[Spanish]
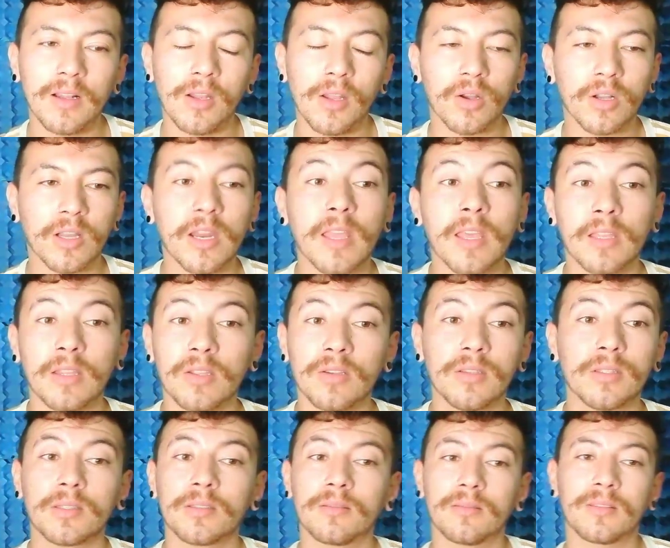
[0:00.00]
Los
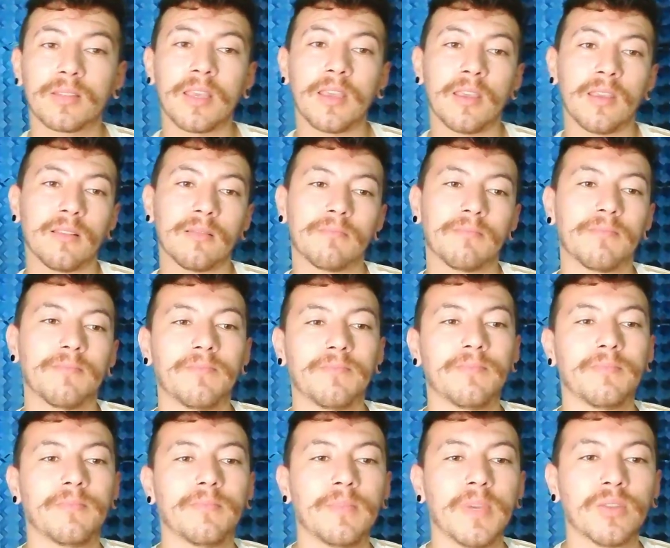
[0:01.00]
créditos, sí.
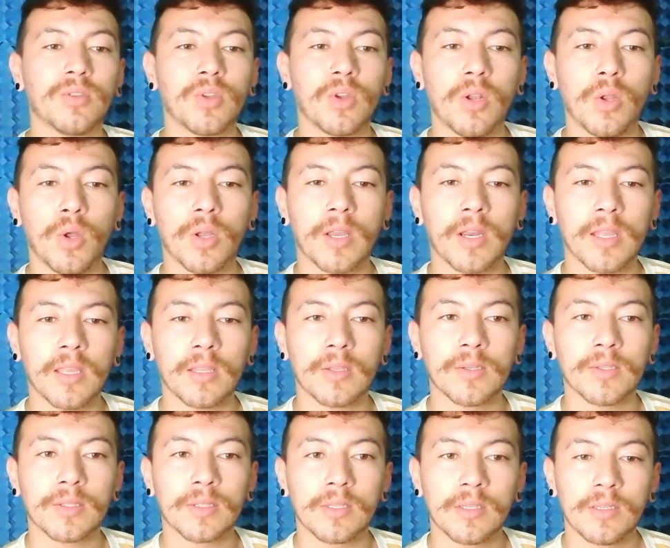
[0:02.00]
Van todos los
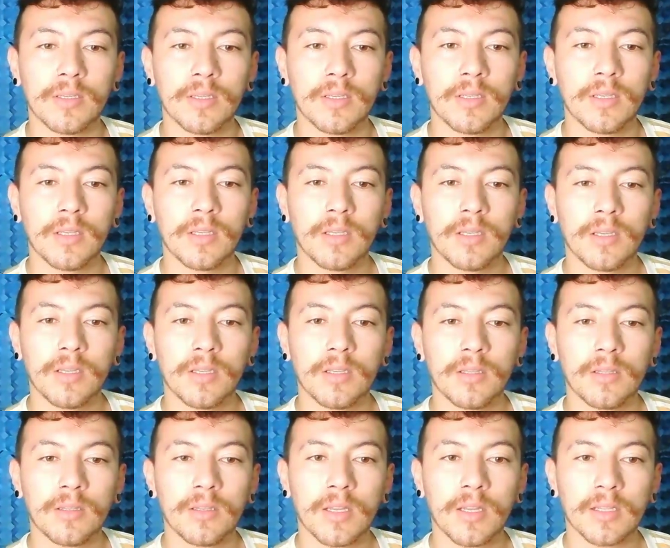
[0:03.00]
créditos
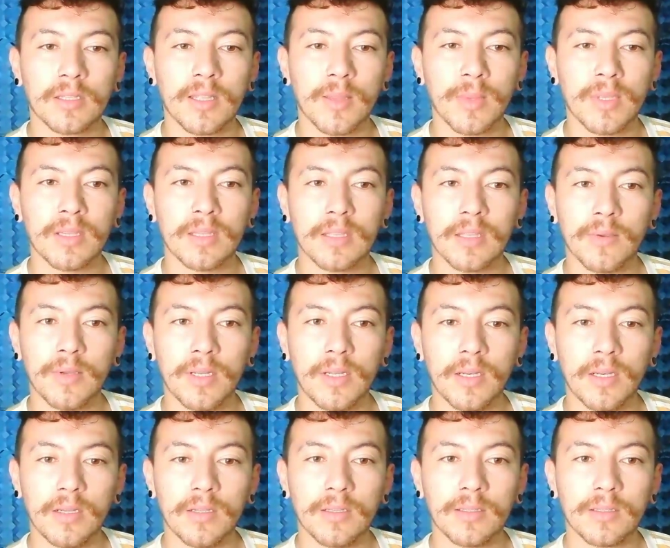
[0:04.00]
directamente,
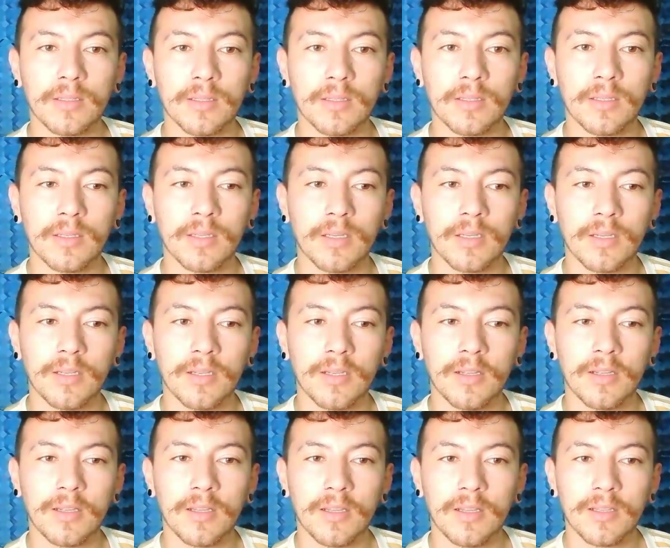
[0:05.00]
¿verdad?
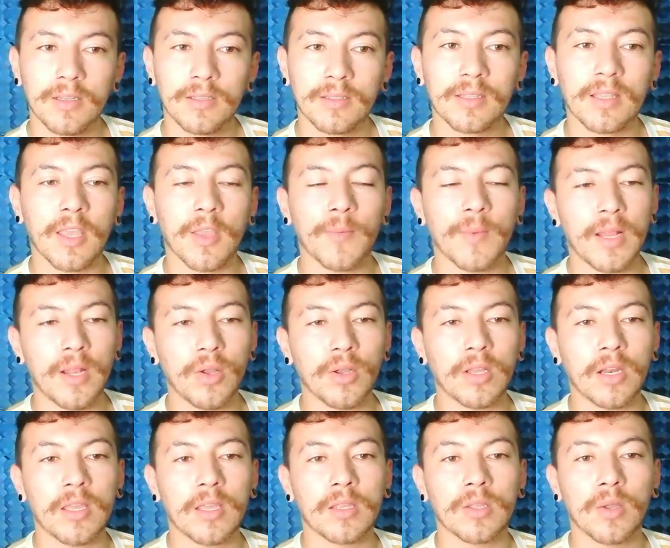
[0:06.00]
Sí, van
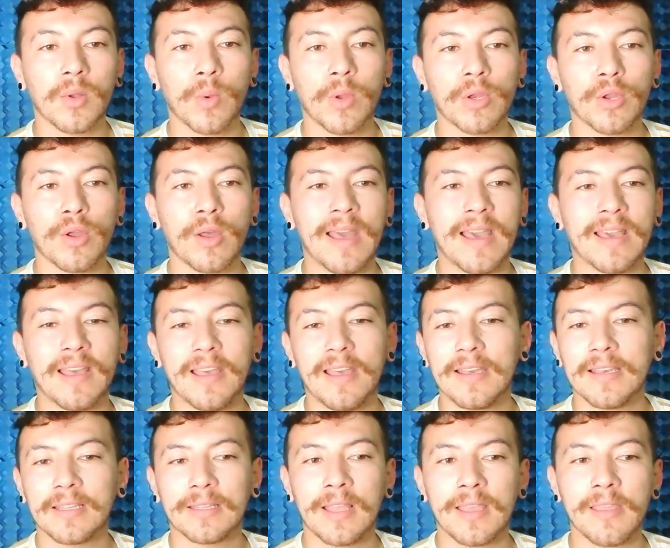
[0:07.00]
los créditos. Bueno,
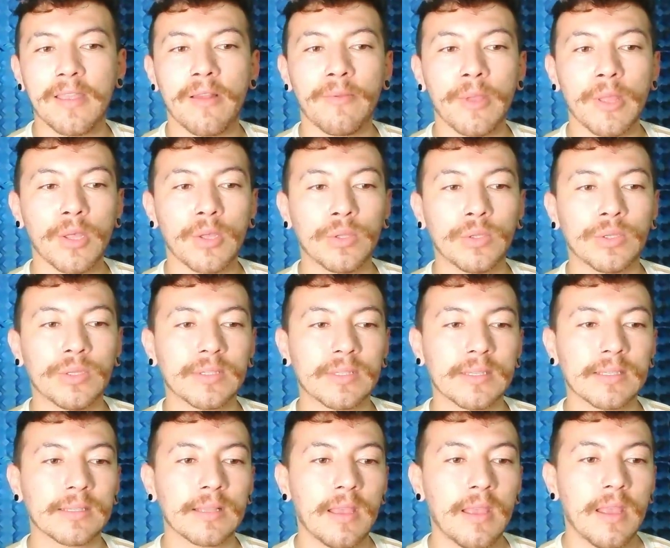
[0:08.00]
hasta ahí el video
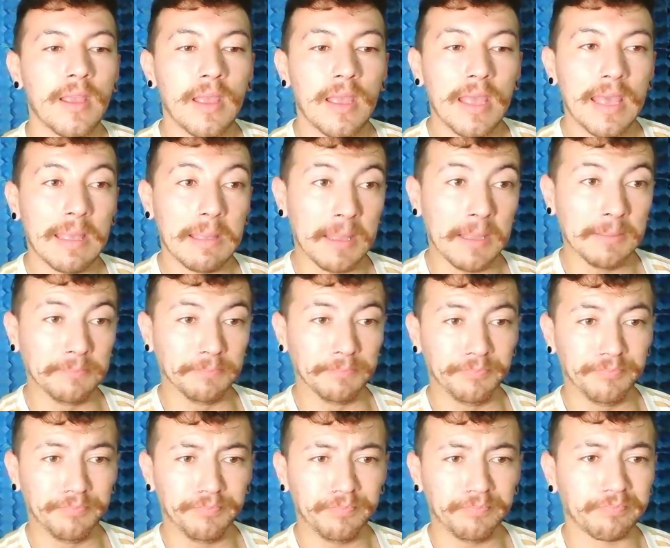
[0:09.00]
entonces.
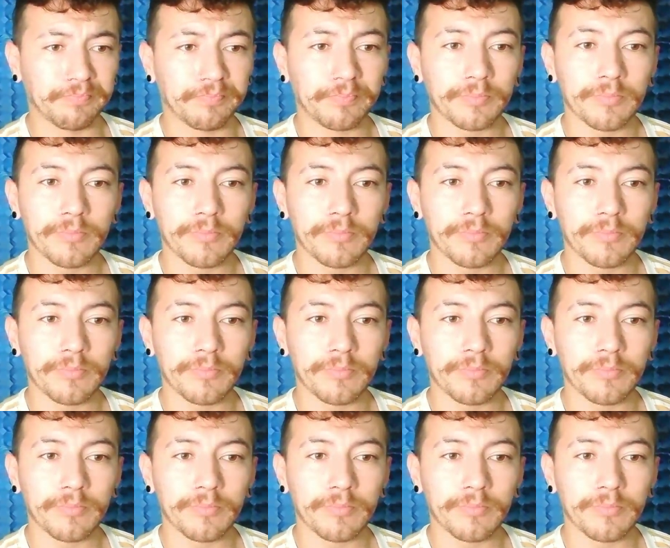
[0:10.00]
Em,